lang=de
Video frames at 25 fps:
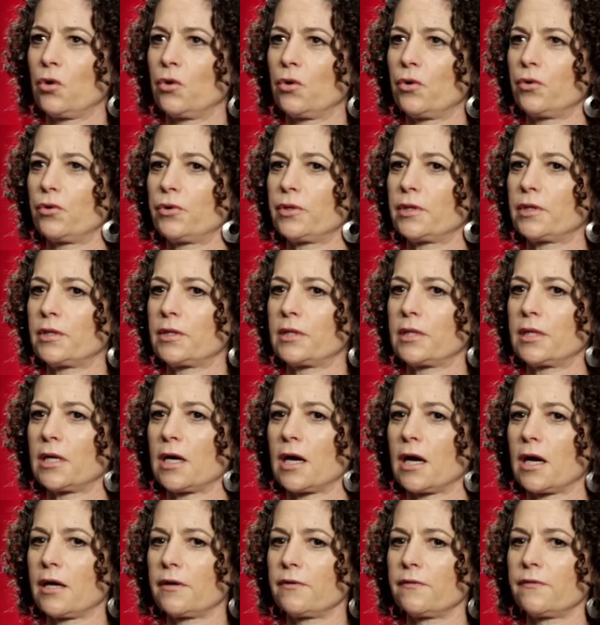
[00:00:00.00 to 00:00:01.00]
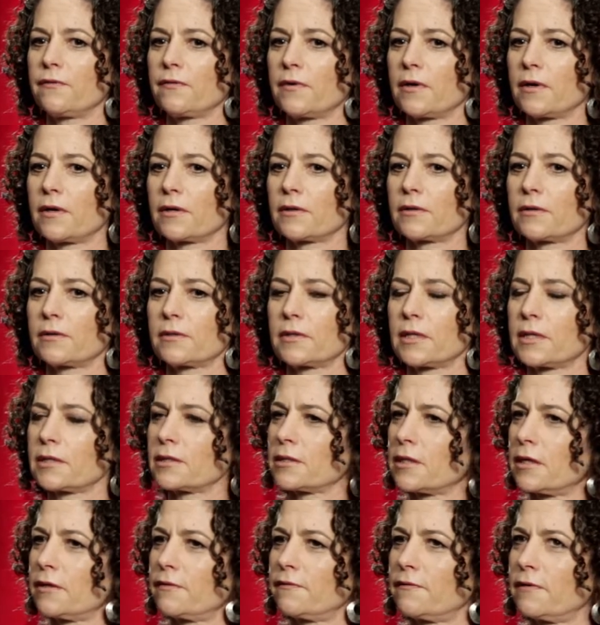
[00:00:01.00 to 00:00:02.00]
Und die Anfang,
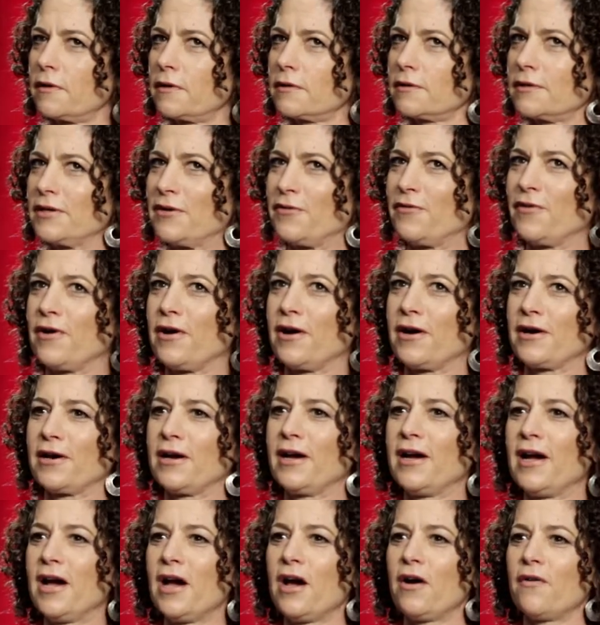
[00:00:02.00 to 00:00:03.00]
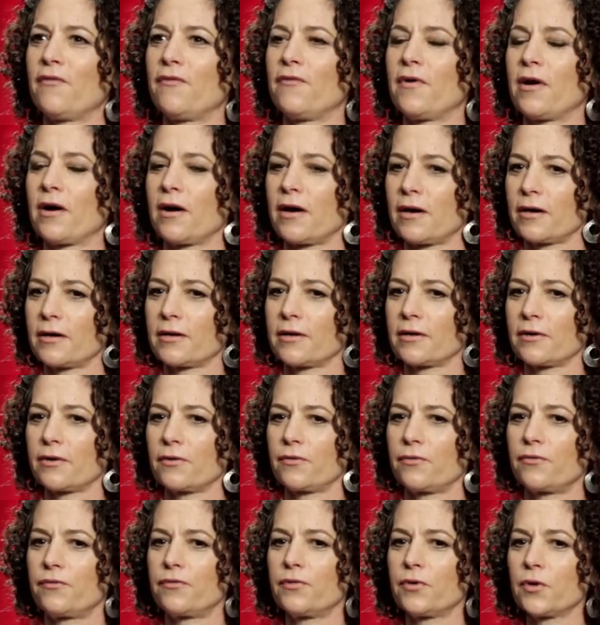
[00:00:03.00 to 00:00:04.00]
das Anfang war, war
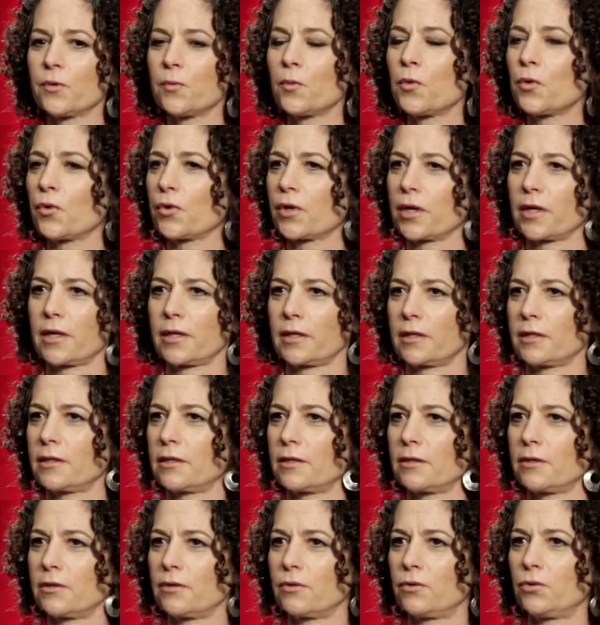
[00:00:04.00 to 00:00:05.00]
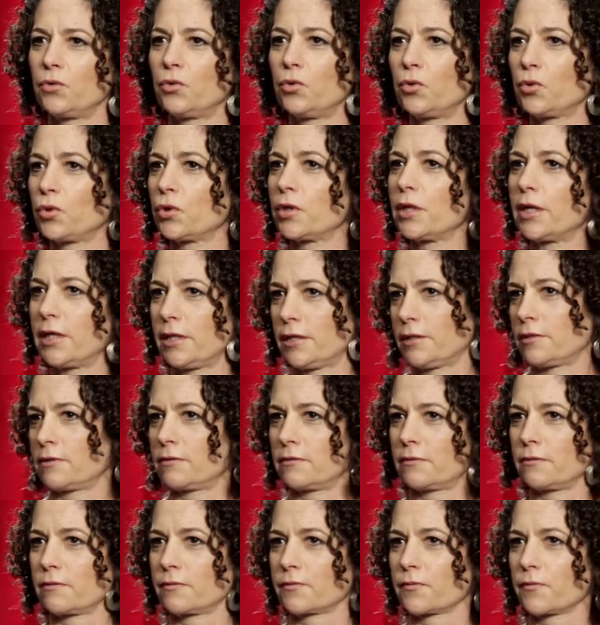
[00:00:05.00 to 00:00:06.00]
vier Monate nur lesen.
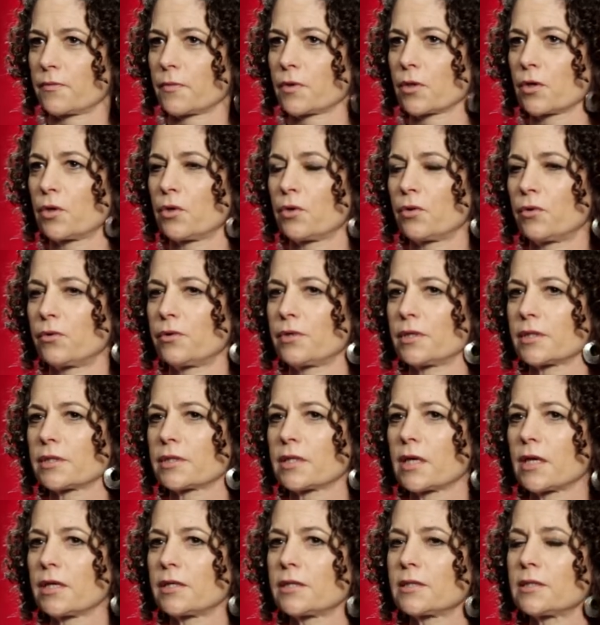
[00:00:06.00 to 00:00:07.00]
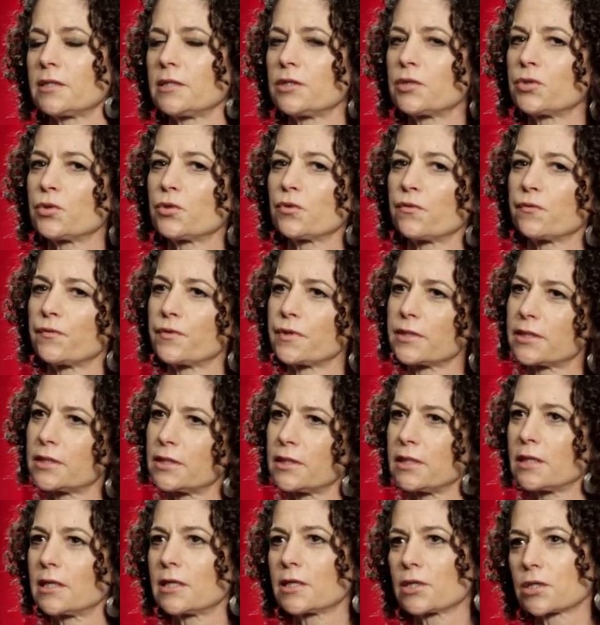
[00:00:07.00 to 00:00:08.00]
Und das heißt nicht nur, was
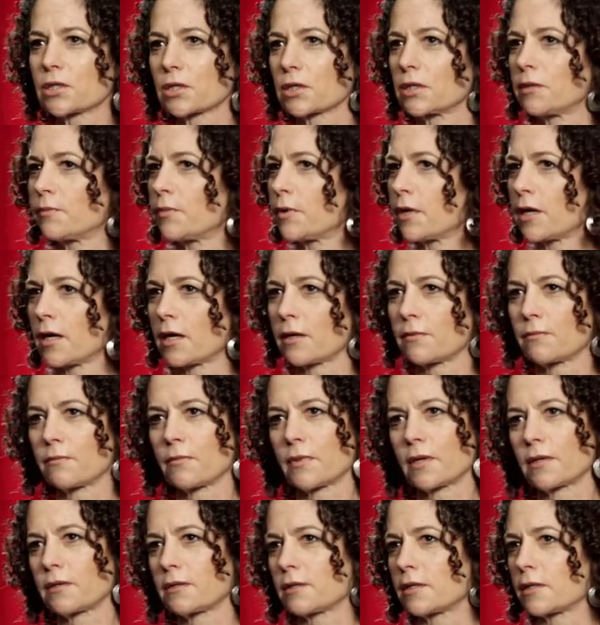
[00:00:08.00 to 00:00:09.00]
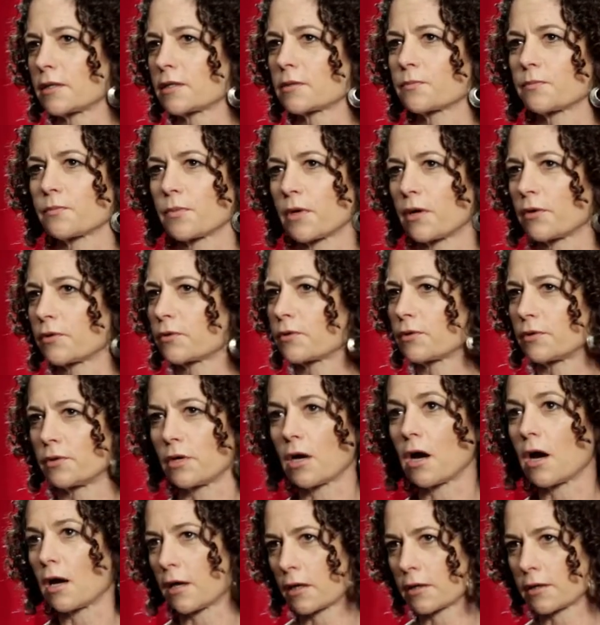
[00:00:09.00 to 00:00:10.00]
sie geschrieben hat, man, das braucht
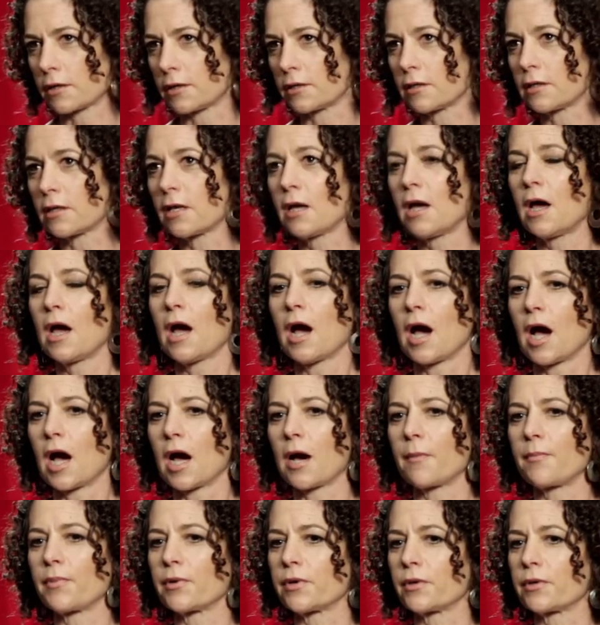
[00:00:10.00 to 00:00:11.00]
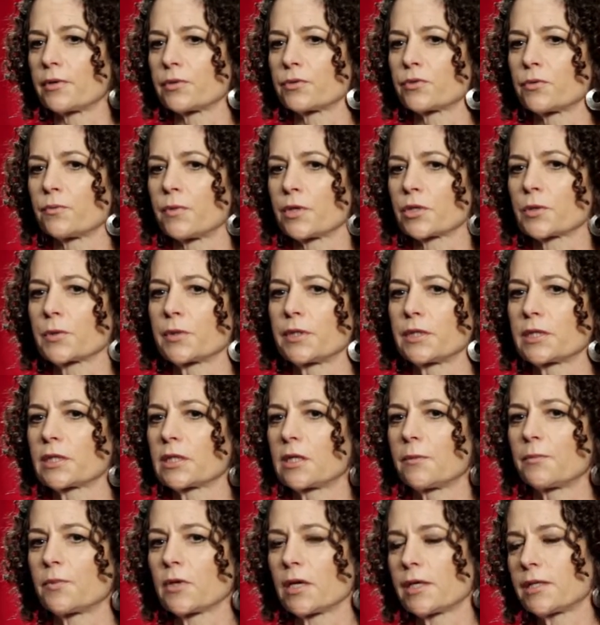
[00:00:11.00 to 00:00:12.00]
Jahre, aber zum Beispiel, es
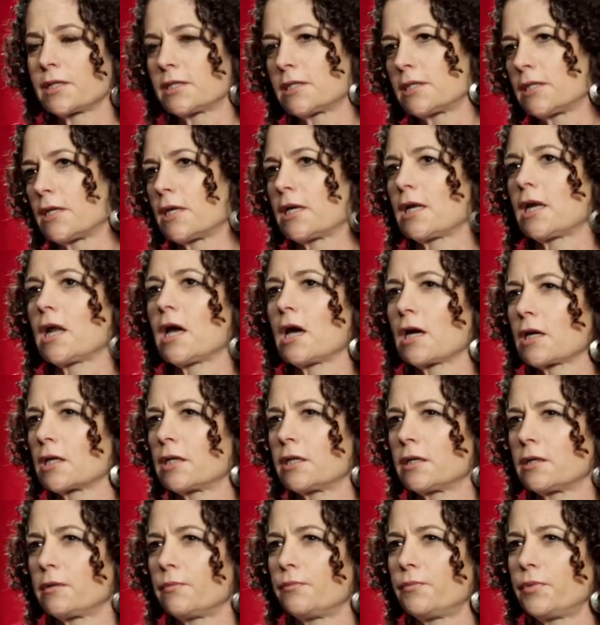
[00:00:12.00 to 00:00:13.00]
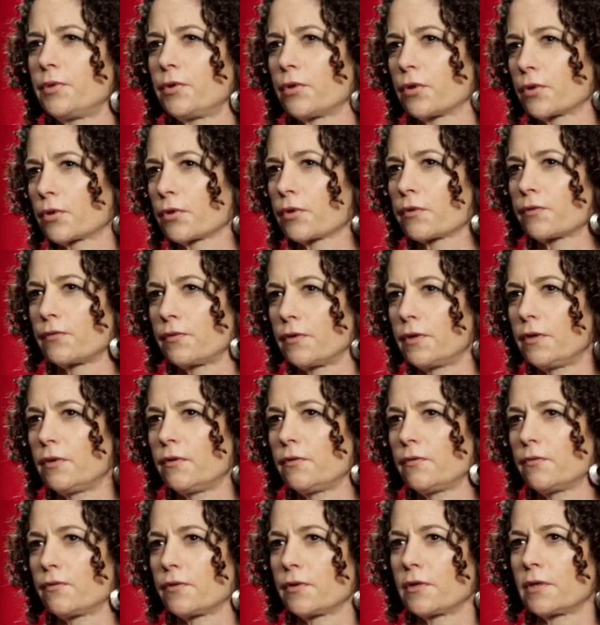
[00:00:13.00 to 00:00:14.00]
gibt eine sehr lange
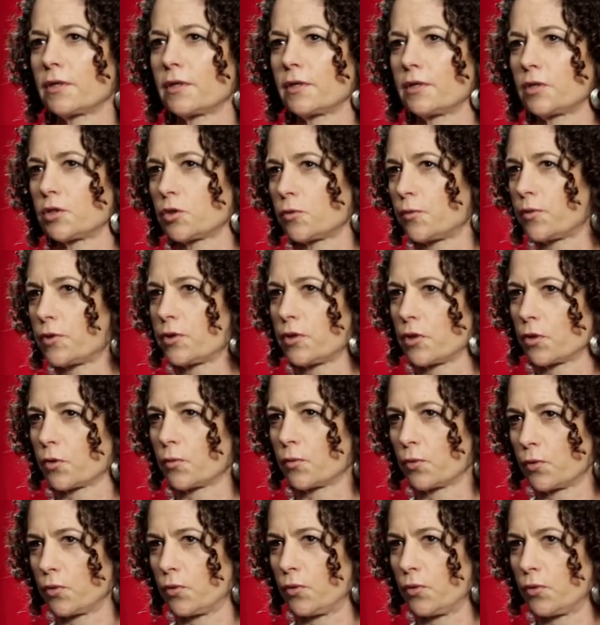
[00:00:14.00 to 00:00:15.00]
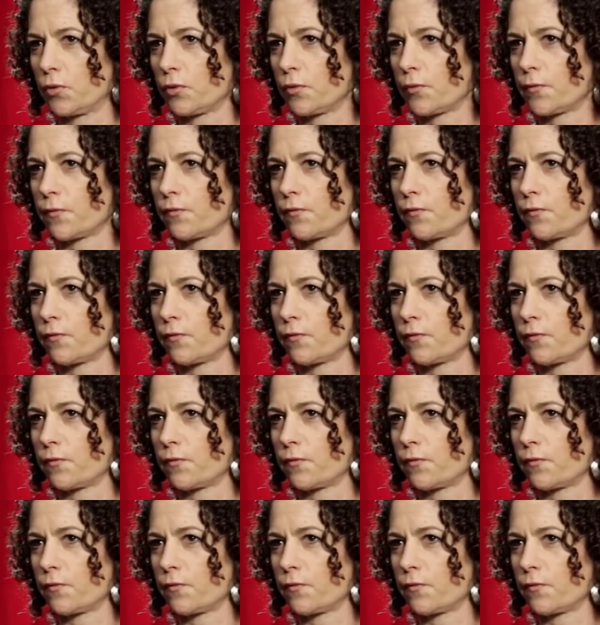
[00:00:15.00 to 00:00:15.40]
Biografie von Elizabeth Young Brule,